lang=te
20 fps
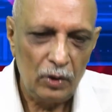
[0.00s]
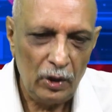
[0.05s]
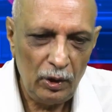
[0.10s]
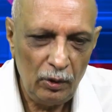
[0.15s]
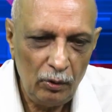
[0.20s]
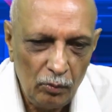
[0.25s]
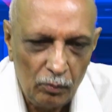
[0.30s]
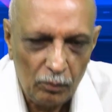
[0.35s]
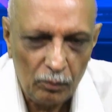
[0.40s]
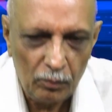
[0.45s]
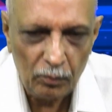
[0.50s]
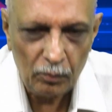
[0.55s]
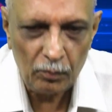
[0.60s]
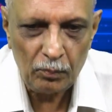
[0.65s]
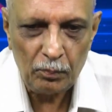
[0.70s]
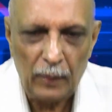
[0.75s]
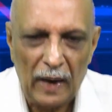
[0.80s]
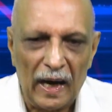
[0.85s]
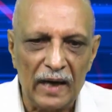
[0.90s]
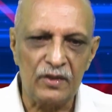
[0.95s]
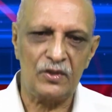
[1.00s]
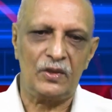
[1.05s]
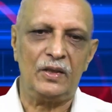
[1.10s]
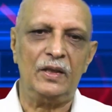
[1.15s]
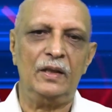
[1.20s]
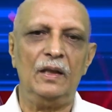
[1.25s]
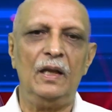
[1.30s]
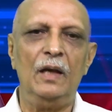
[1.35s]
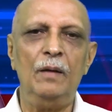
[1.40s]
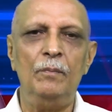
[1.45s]
రెండు ప్యాక్ట్స్
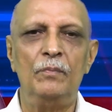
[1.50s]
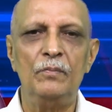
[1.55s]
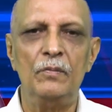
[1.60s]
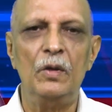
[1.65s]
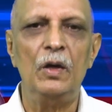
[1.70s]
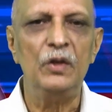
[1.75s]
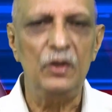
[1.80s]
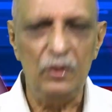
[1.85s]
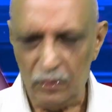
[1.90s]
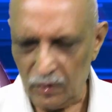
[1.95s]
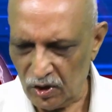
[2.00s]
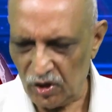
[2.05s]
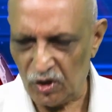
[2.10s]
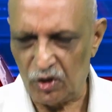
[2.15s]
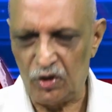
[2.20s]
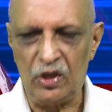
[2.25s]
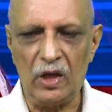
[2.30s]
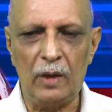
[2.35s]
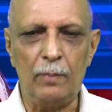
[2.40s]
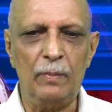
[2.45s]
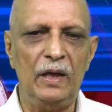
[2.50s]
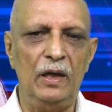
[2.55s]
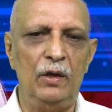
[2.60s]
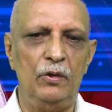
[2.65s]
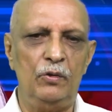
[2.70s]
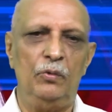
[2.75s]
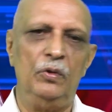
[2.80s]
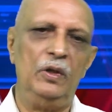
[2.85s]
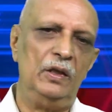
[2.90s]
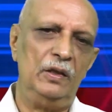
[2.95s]
కింద ఈస్ట్ జర్మనీ
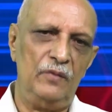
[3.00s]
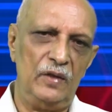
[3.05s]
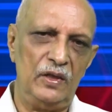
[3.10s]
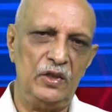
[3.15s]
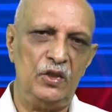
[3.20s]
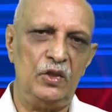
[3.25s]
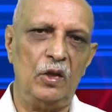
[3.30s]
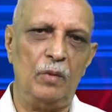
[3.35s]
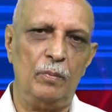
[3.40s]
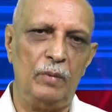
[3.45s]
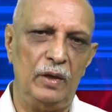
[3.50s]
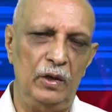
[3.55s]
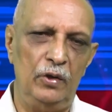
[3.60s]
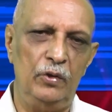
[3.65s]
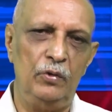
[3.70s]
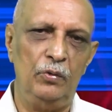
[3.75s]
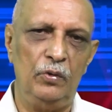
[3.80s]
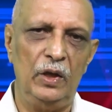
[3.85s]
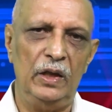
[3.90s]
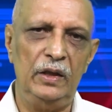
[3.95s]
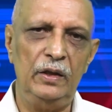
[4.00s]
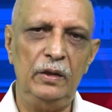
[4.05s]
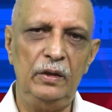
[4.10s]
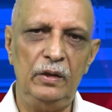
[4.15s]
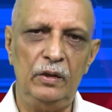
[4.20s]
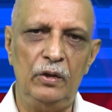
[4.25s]
అటు ఉండేది వెస్ట్ జర్మనీ అటు ఉండేది